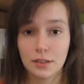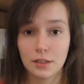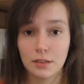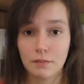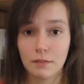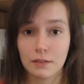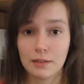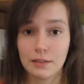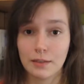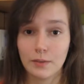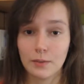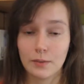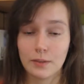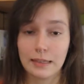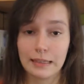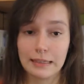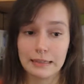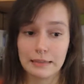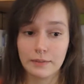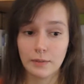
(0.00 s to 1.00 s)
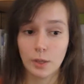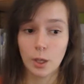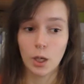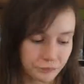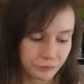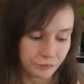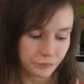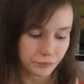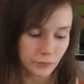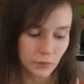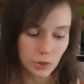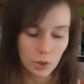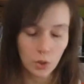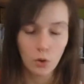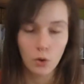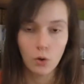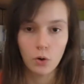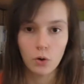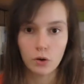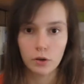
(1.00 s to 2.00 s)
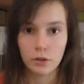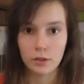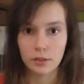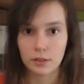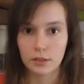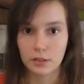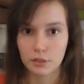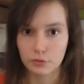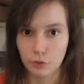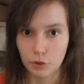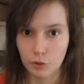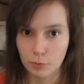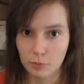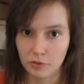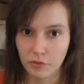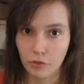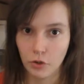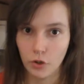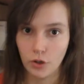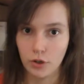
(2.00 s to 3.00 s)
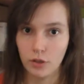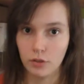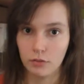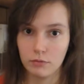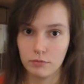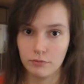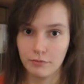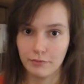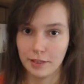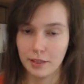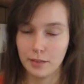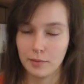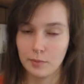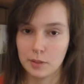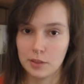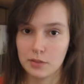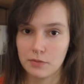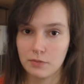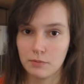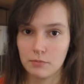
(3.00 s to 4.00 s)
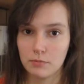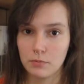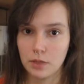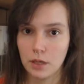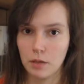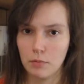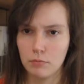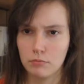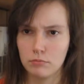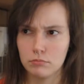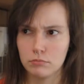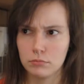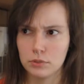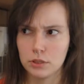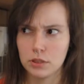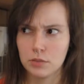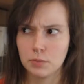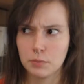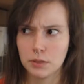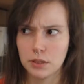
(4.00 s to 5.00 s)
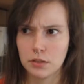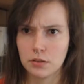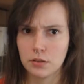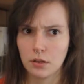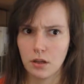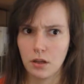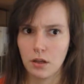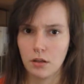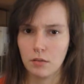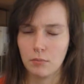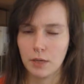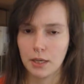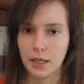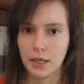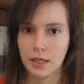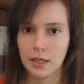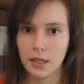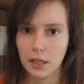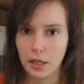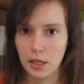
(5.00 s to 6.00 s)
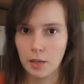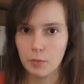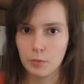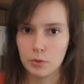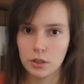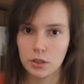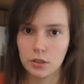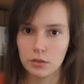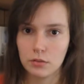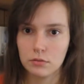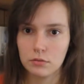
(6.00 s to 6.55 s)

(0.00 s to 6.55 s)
Wir sehen uns nächste Woche. Und ich würde mich freuen, wenn ihr mich, äh, nicht mich, sondern meinen Kanal abonniert.